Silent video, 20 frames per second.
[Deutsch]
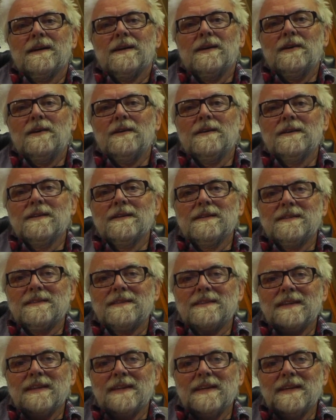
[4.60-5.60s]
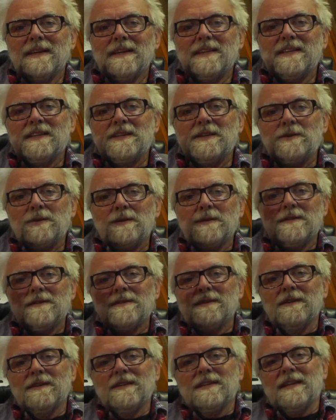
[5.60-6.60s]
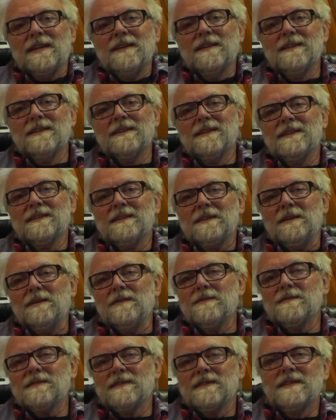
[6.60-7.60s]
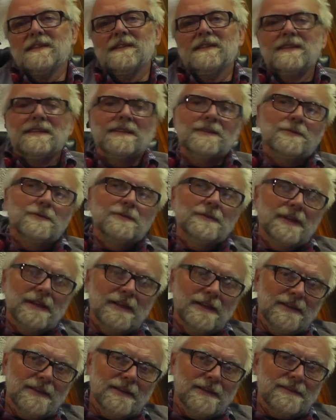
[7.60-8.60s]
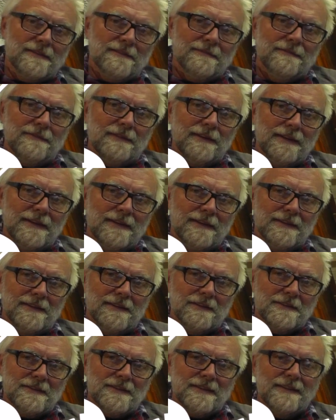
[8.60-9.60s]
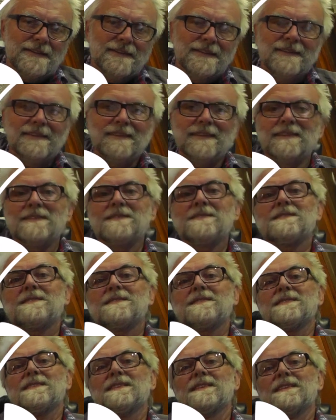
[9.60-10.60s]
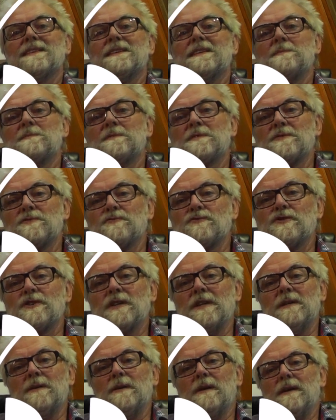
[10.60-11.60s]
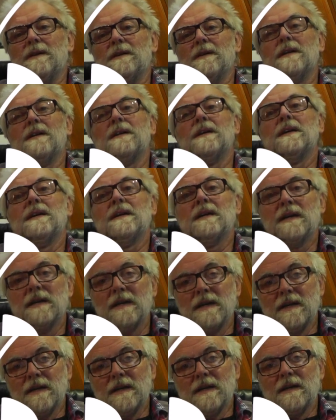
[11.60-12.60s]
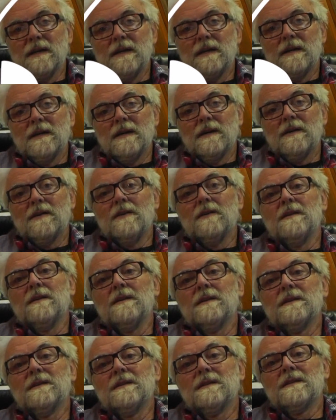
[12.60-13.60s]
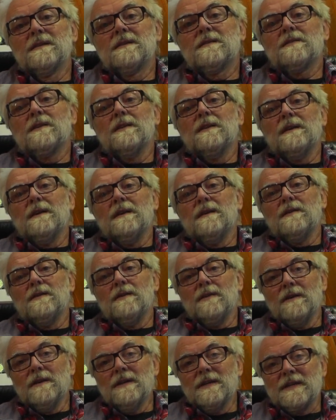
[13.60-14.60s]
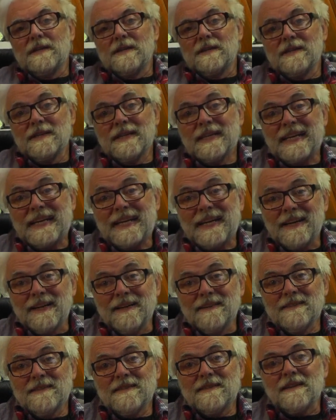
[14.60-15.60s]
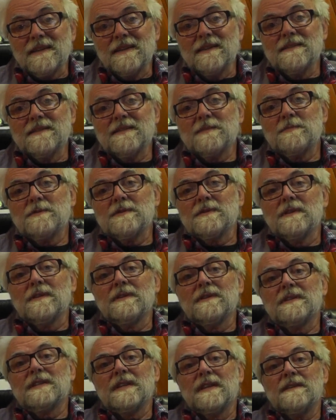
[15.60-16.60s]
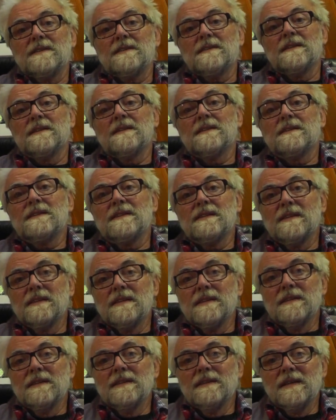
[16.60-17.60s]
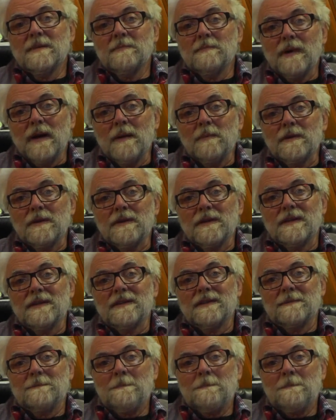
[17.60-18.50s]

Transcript: und ich grüße euch alle da draußen in den unendlichen Weiten des Internets, liebe Zuschauer und auch euch ganz, ganz besonders herzlich, ihr lieben Abonnenten.